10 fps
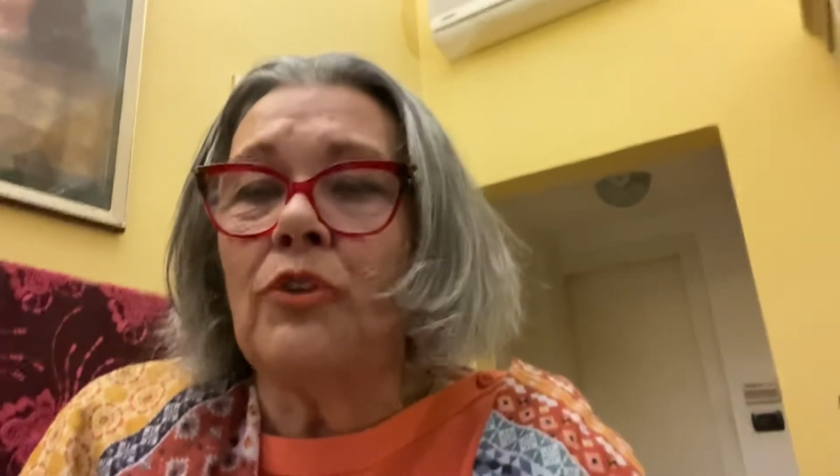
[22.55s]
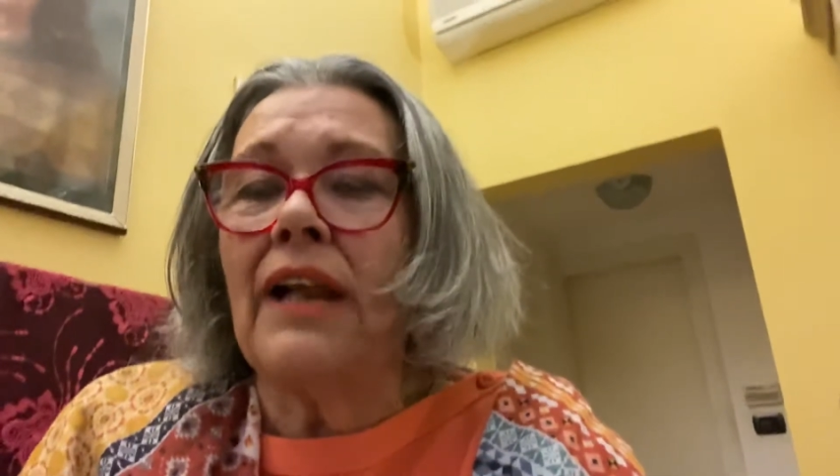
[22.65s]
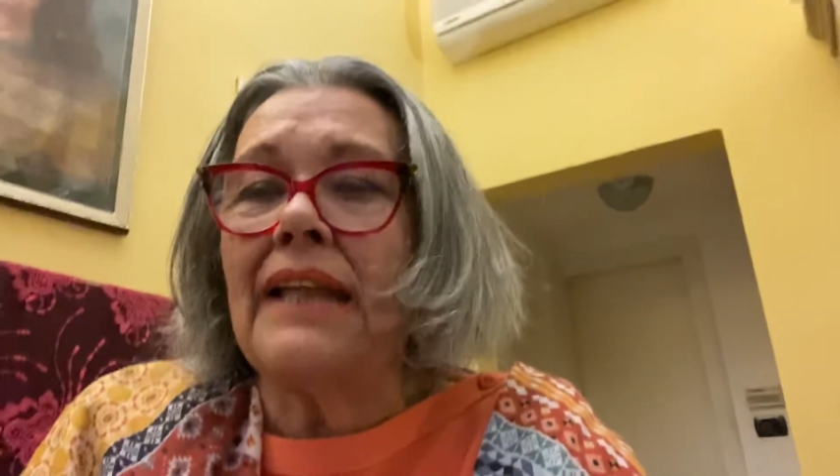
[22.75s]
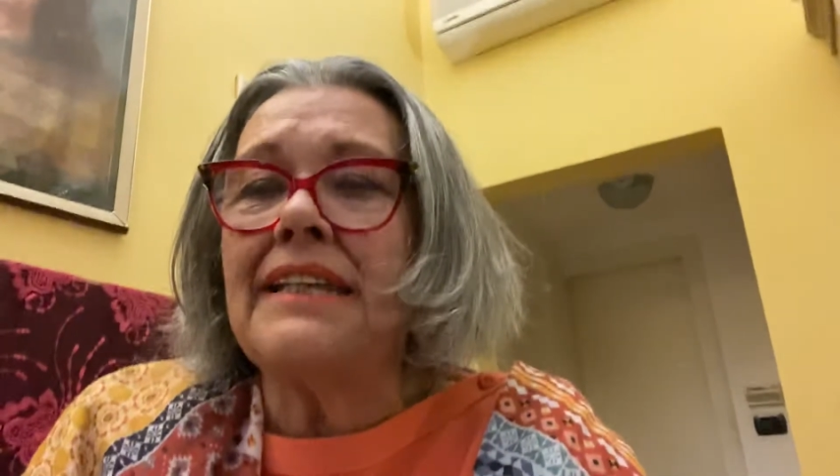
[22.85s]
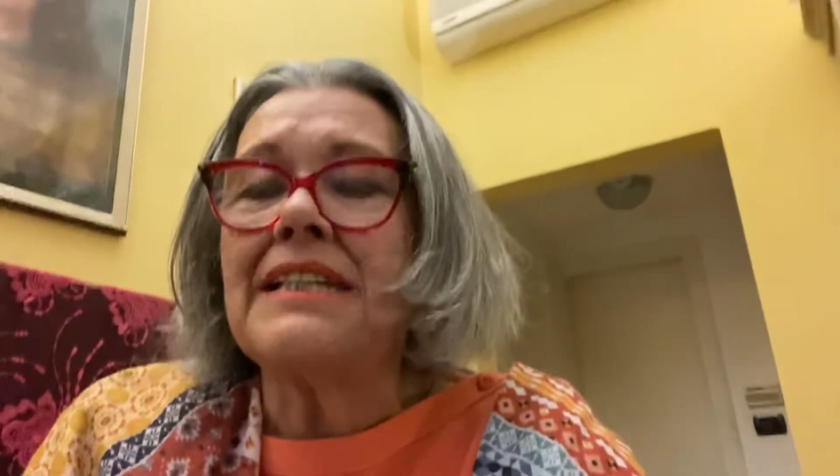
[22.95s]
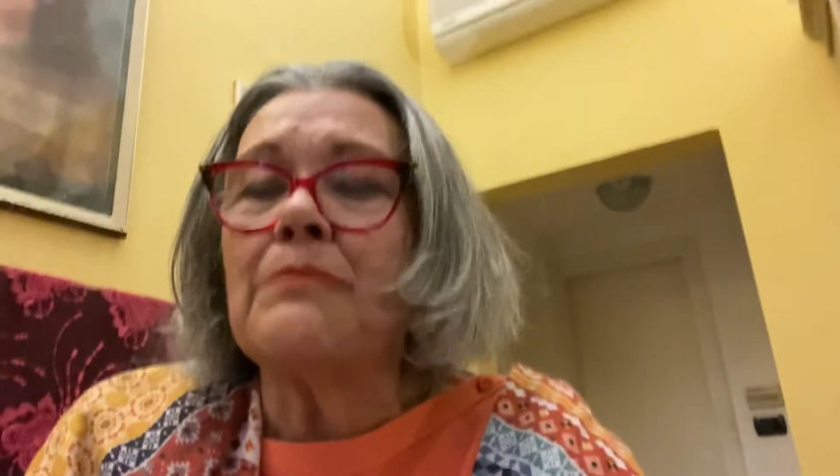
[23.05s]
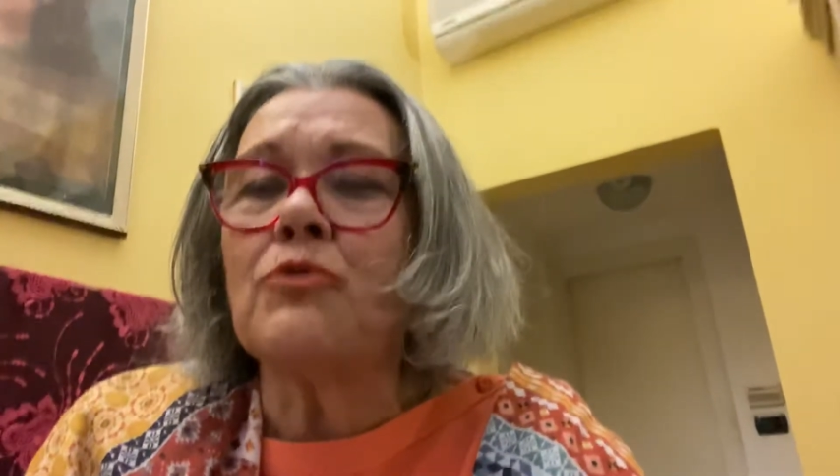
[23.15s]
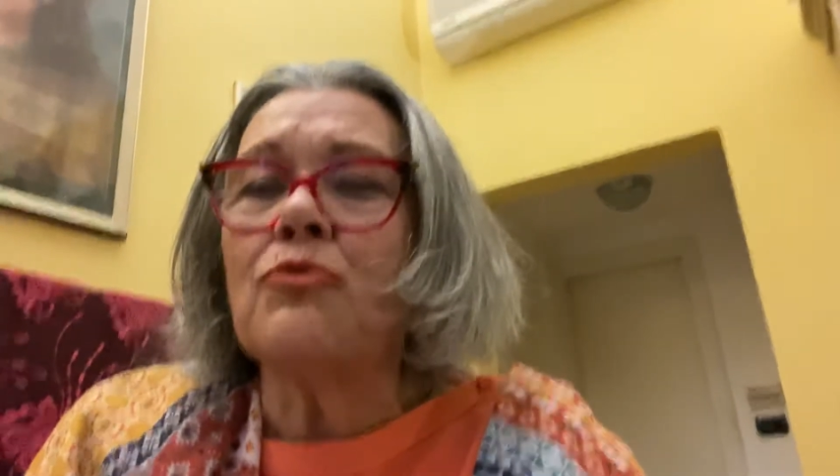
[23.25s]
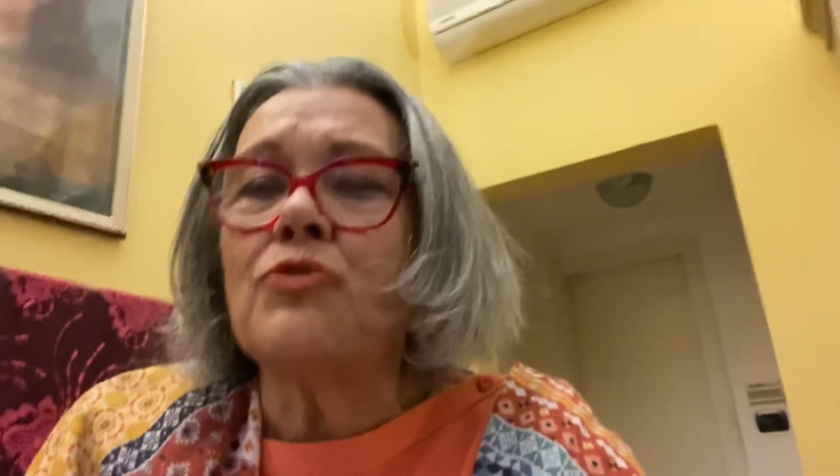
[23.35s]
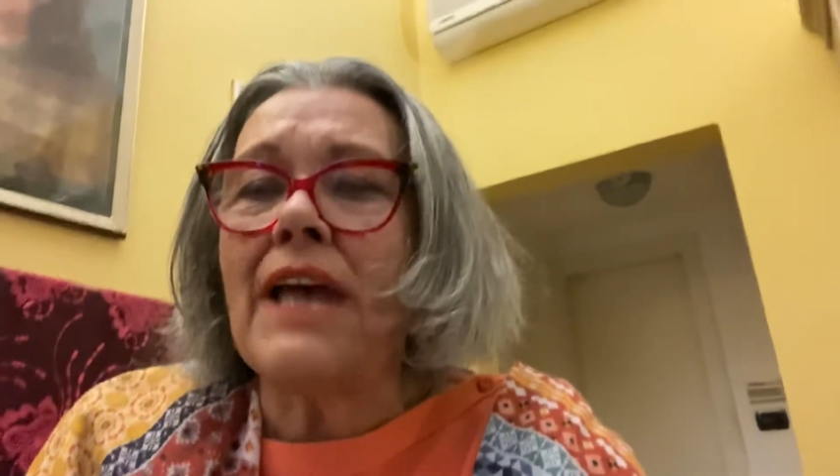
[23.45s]
grandissimo
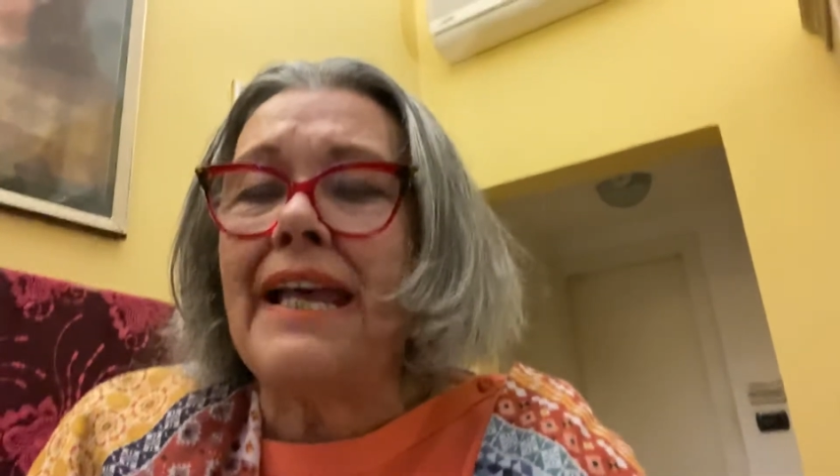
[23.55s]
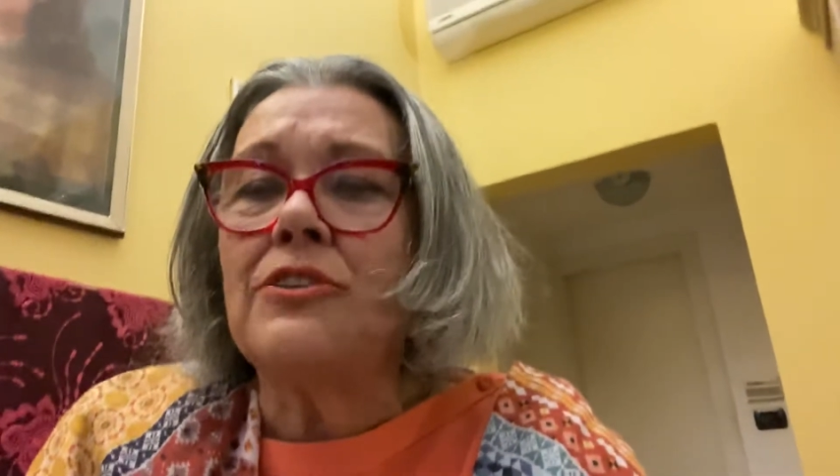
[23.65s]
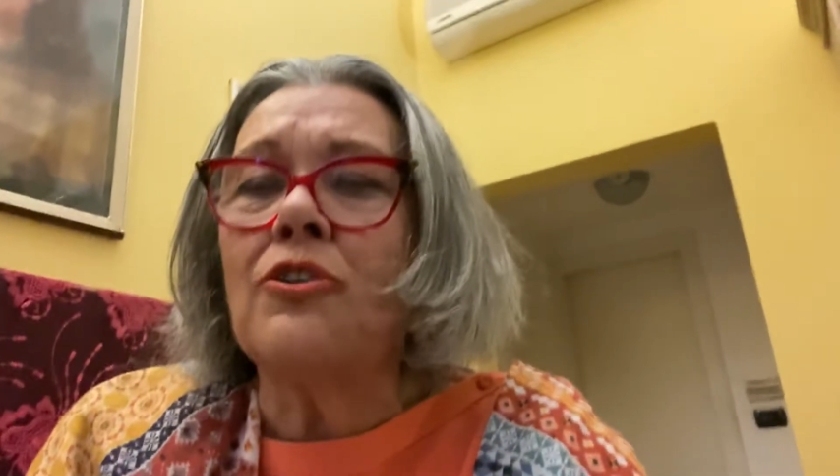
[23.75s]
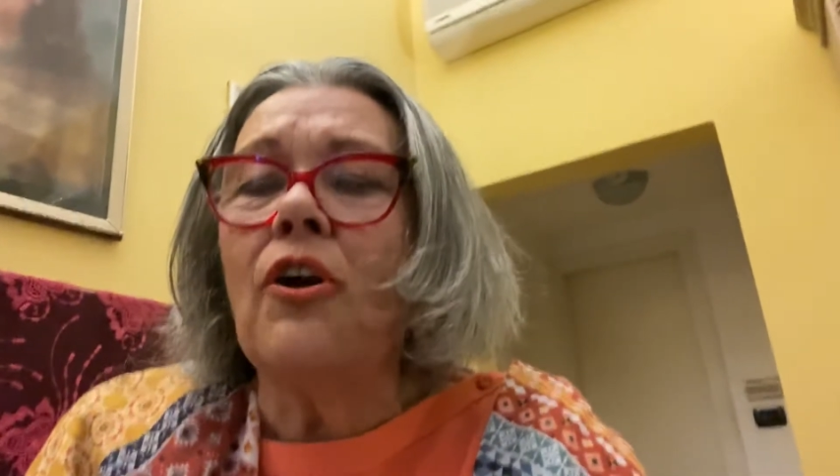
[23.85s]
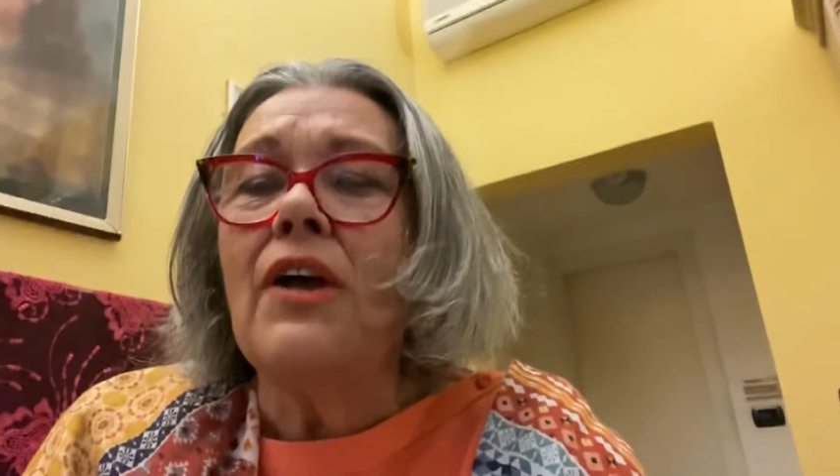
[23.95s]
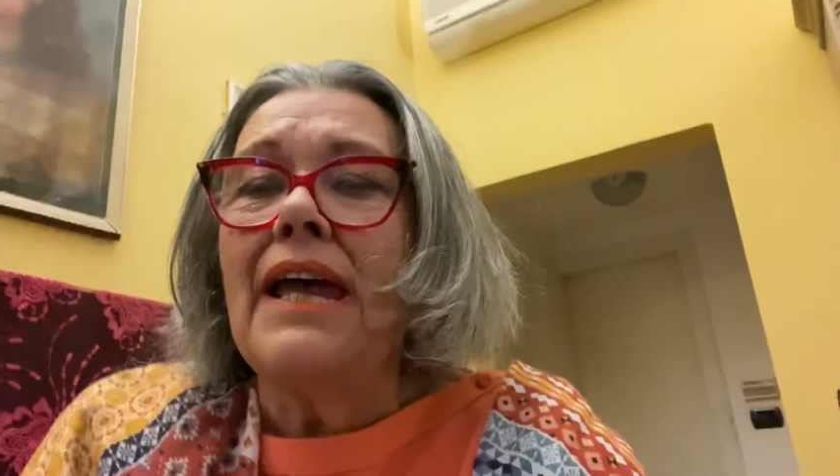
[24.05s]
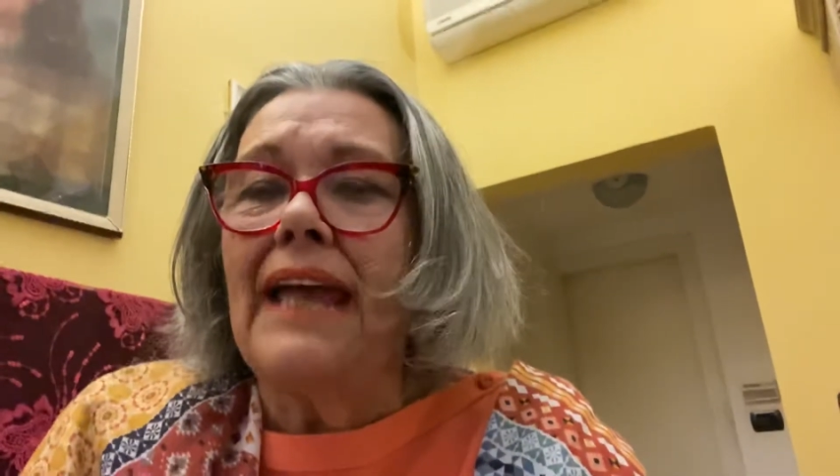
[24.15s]
successo